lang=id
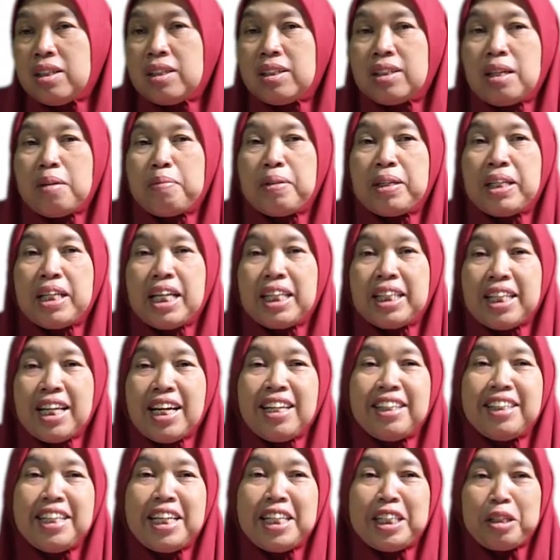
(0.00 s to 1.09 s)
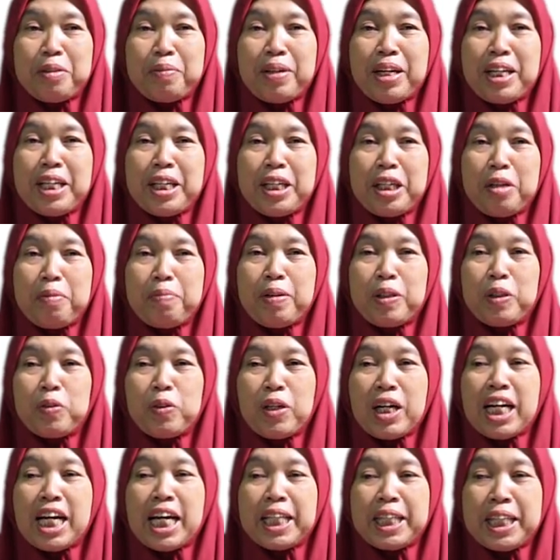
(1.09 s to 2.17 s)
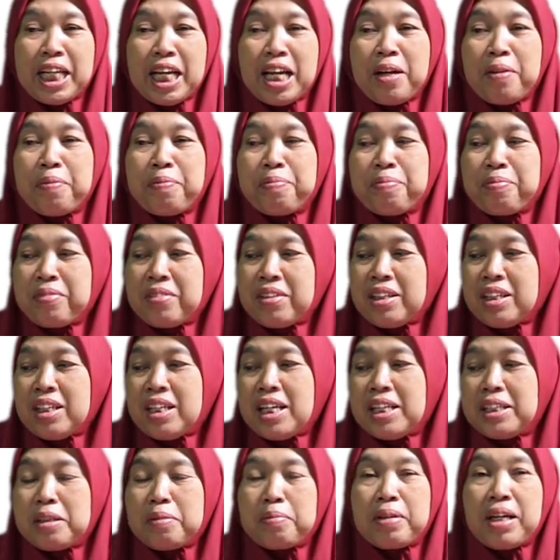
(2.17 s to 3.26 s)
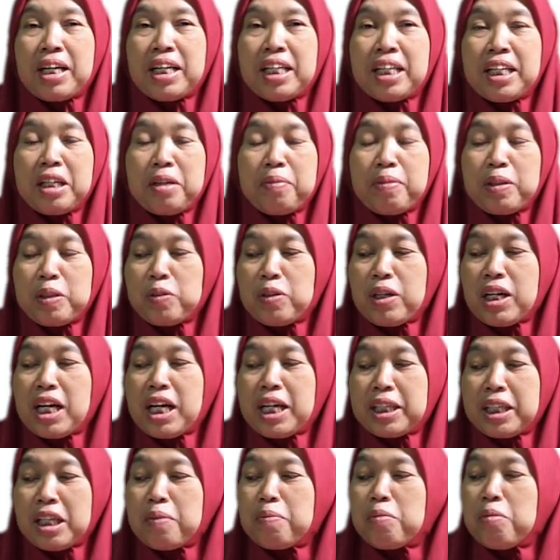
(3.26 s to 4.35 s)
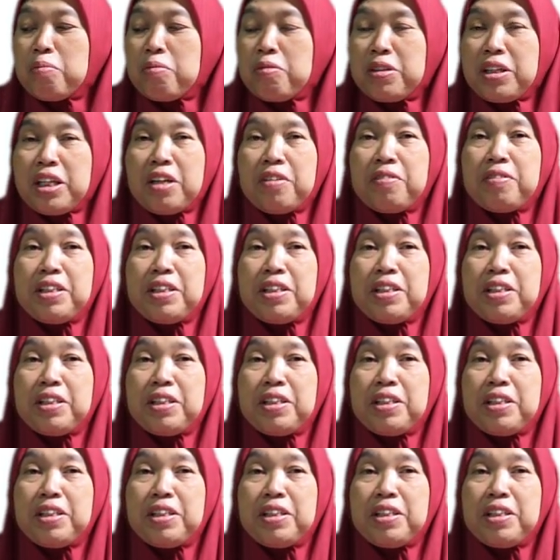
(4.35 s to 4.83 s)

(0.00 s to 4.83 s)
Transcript: Selamat datang di SMK Negeri 4 Surakarta. SMK Negeri 4 Surakarta mempunyai